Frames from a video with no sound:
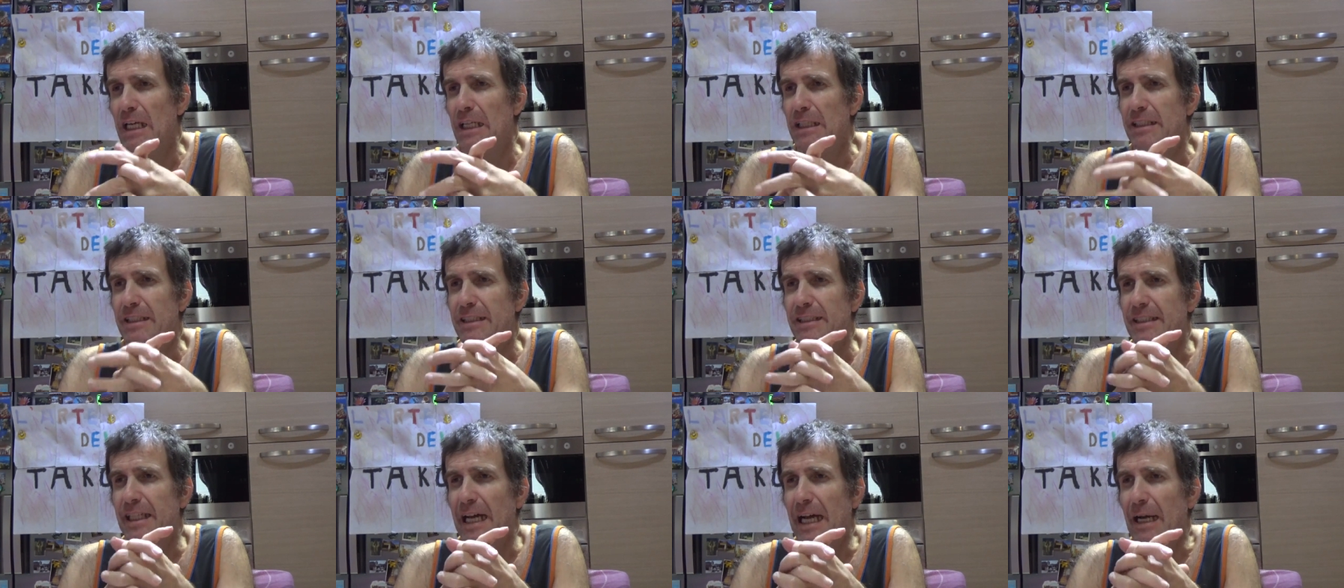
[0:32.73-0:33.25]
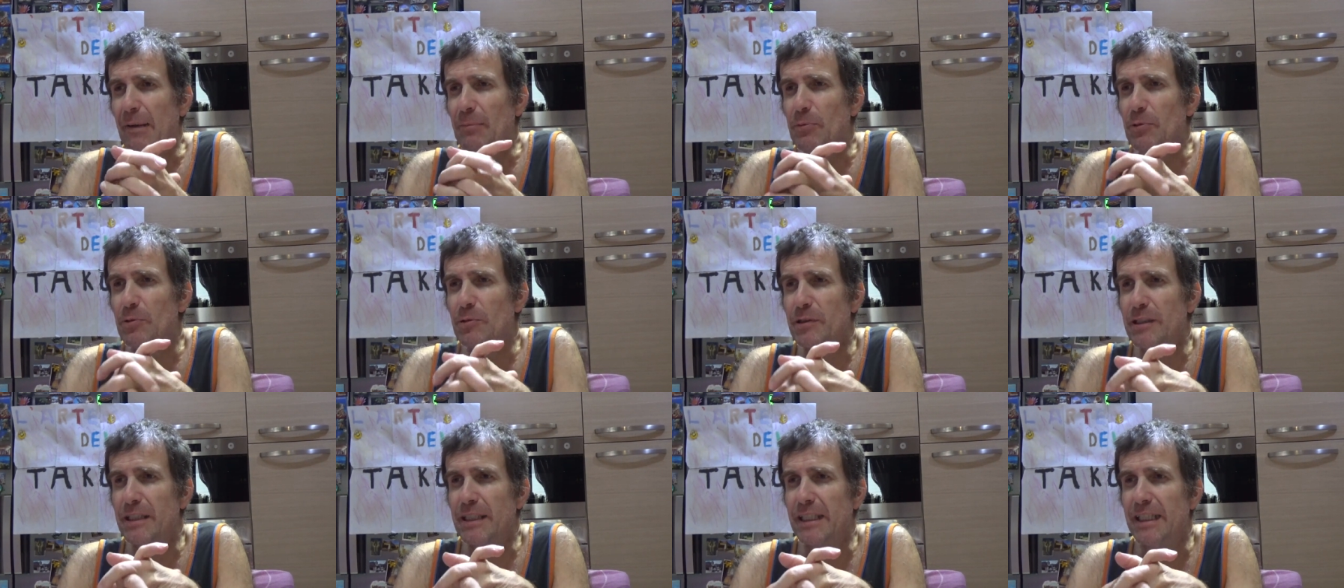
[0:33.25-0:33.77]

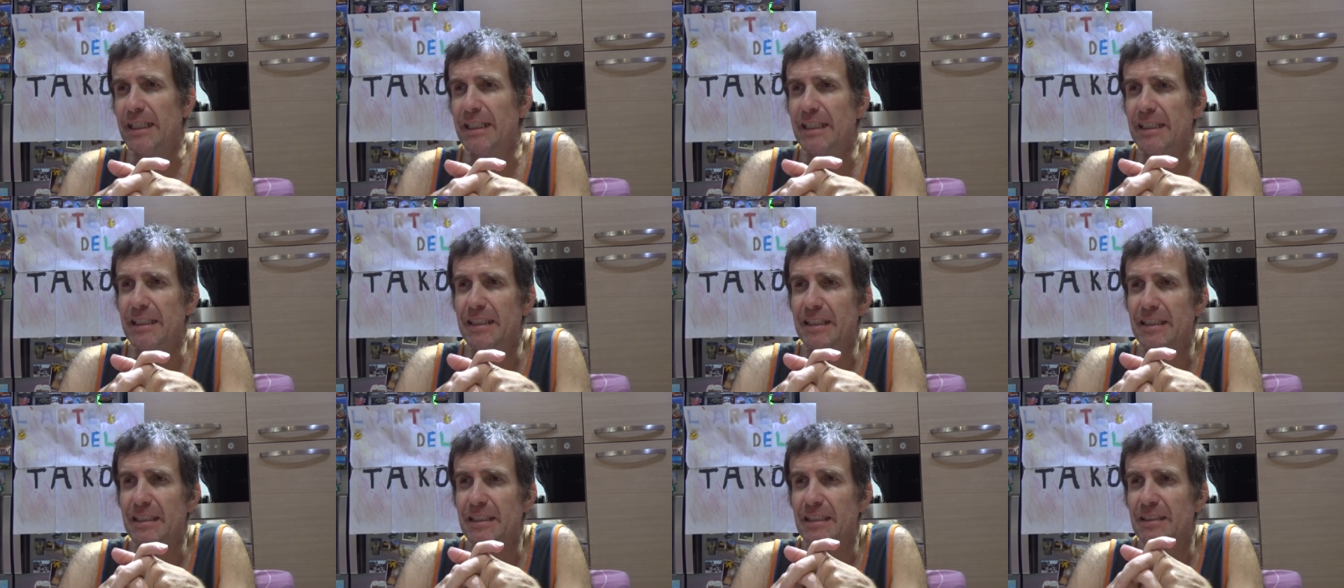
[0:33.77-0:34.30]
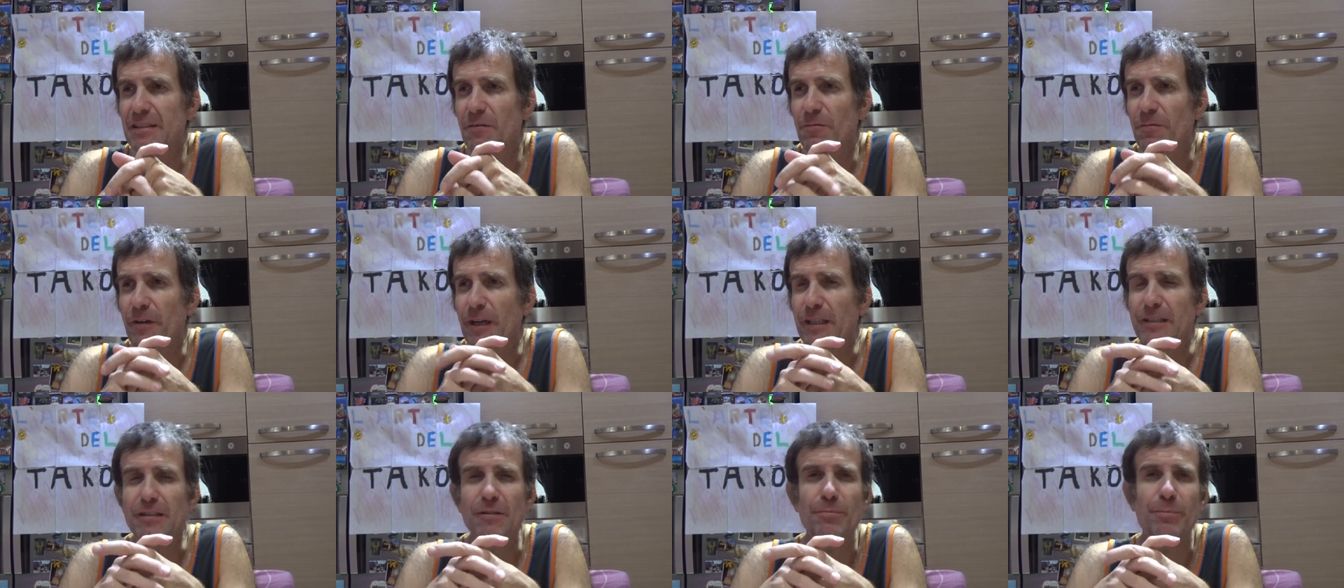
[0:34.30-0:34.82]
Diciamo che l'ho
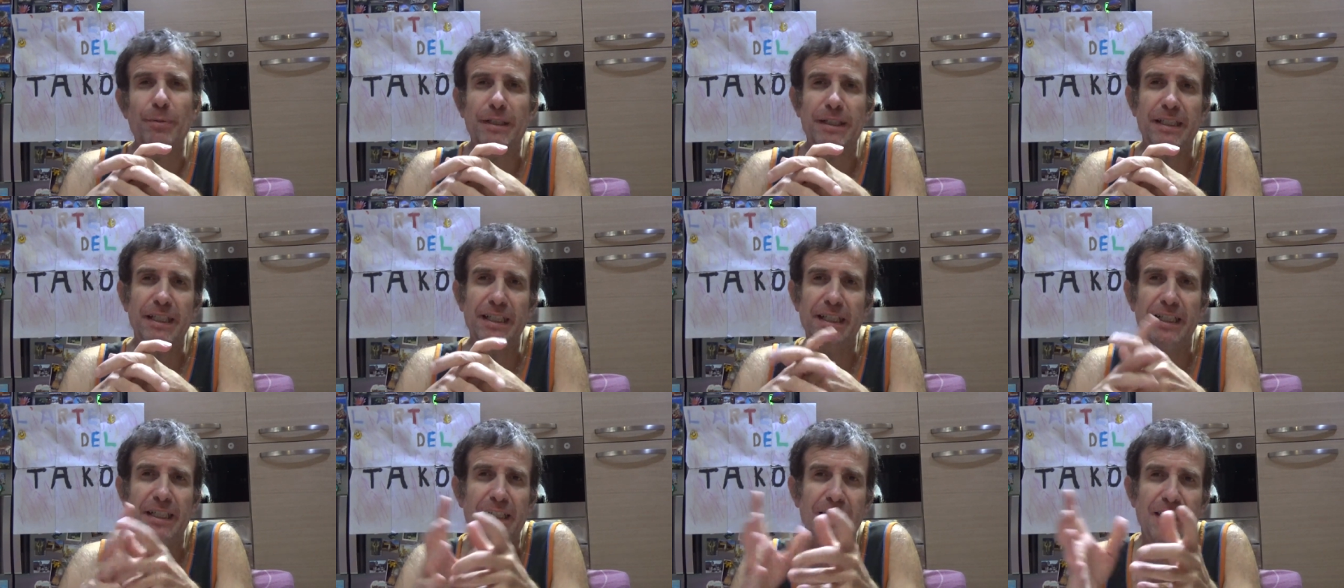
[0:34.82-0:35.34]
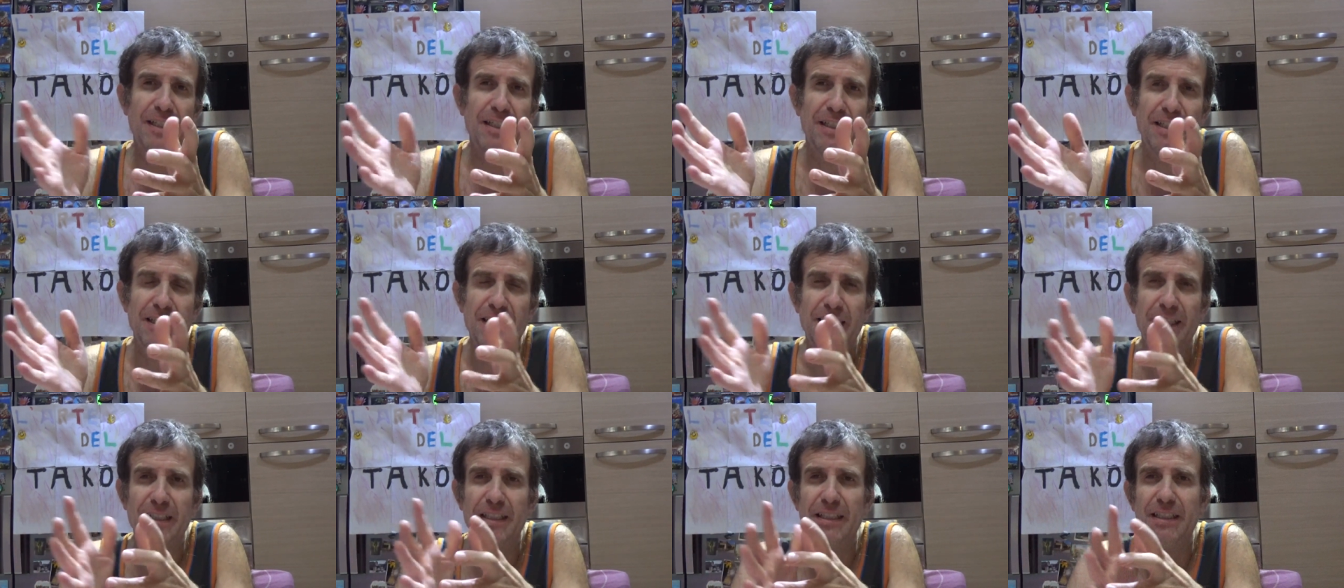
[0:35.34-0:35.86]
fatto
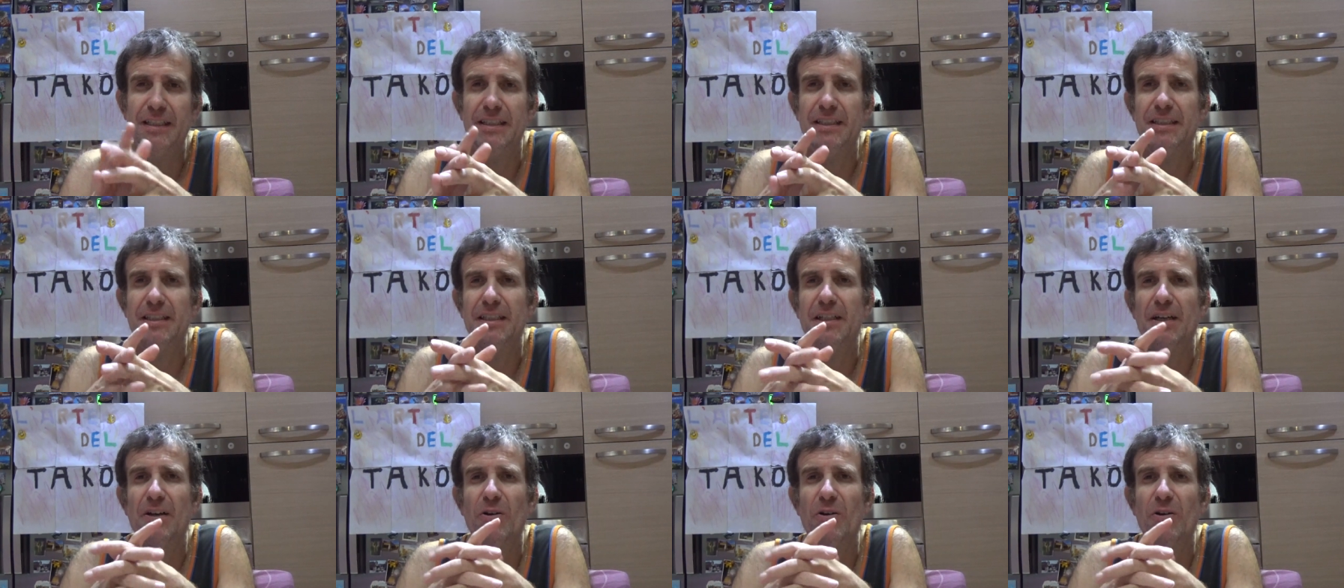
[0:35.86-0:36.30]
perché